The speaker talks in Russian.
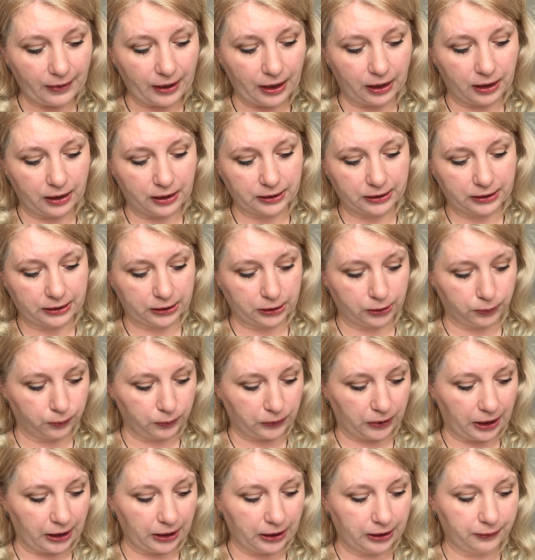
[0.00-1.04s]
а, скажем
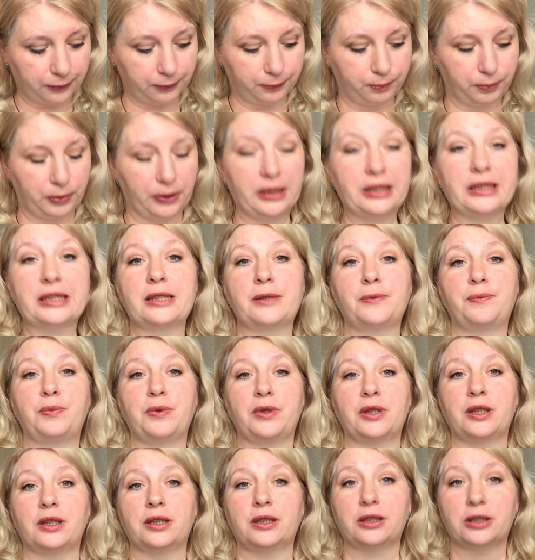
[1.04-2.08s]
так, в
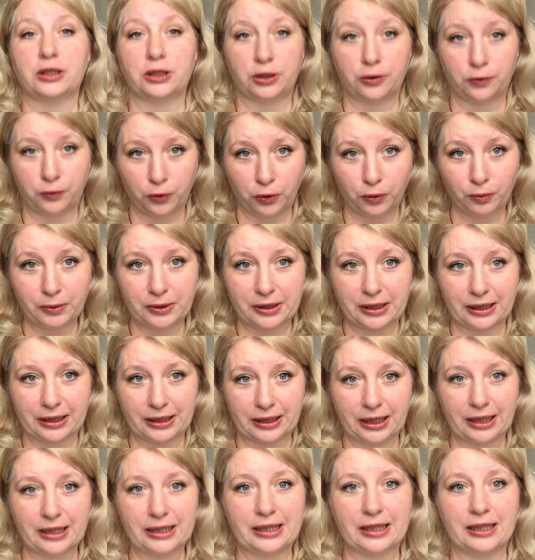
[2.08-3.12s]
принципе, живем
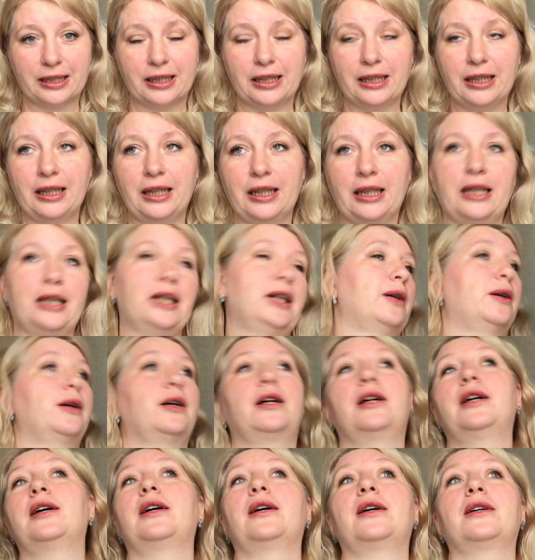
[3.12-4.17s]
согласно
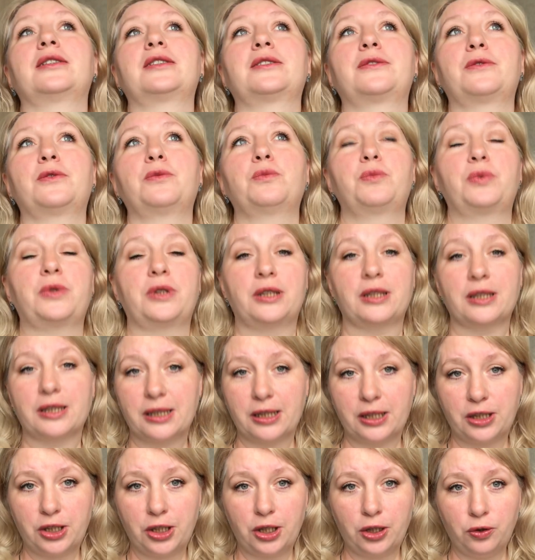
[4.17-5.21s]
а, своему
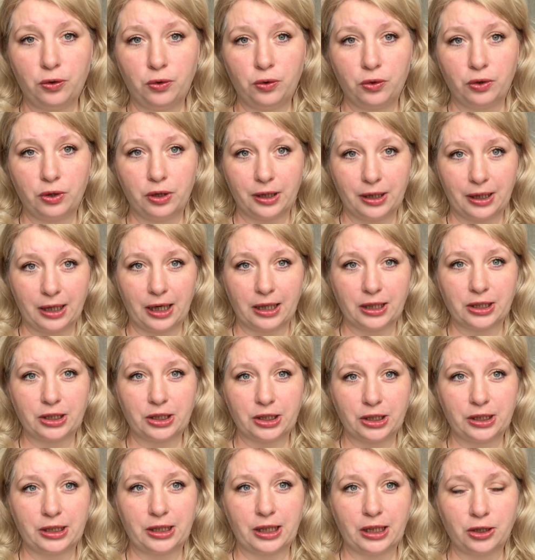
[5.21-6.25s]
предназначению и как
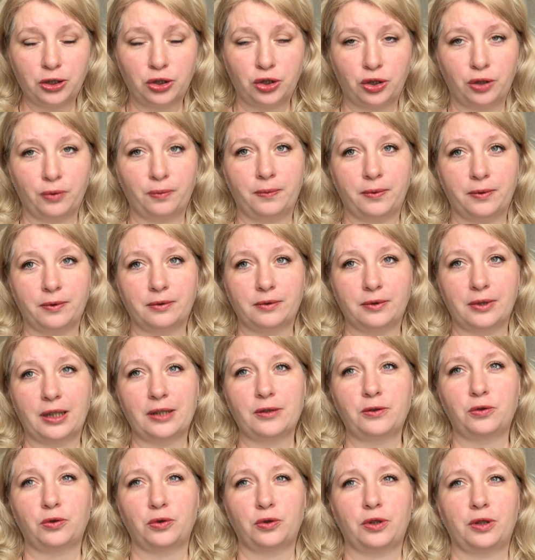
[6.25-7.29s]
жить так, чтобы у
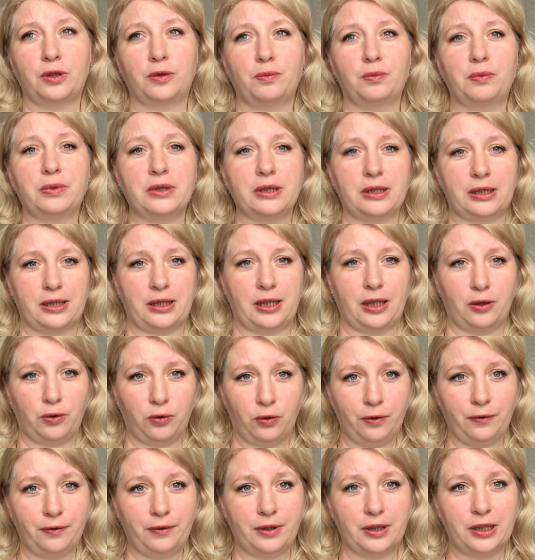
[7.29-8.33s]
нас все-таки было
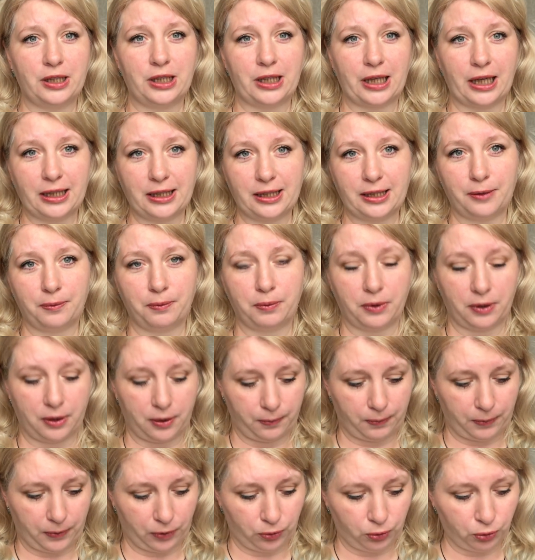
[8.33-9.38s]
здоровье, счастье,
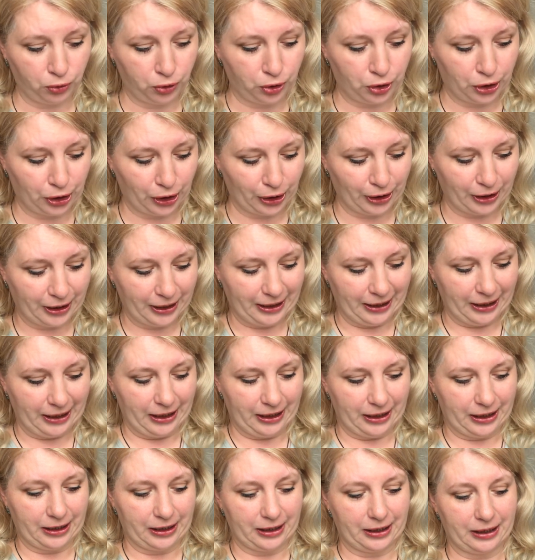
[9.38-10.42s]
благополучие
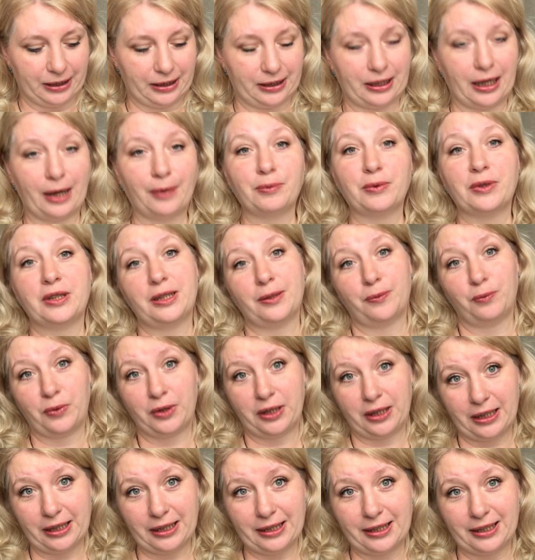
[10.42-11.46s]
а, там, где мы
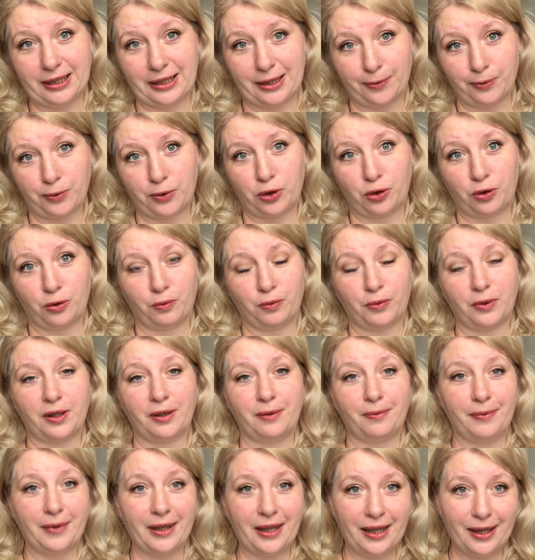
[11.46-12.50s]
есть, тем, что мы
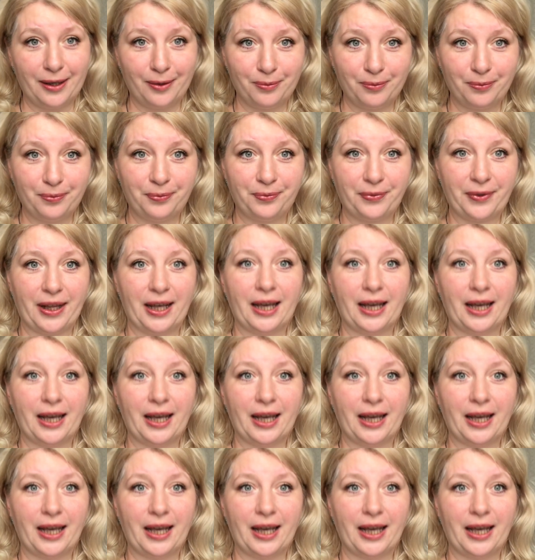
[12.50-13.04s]
имеем,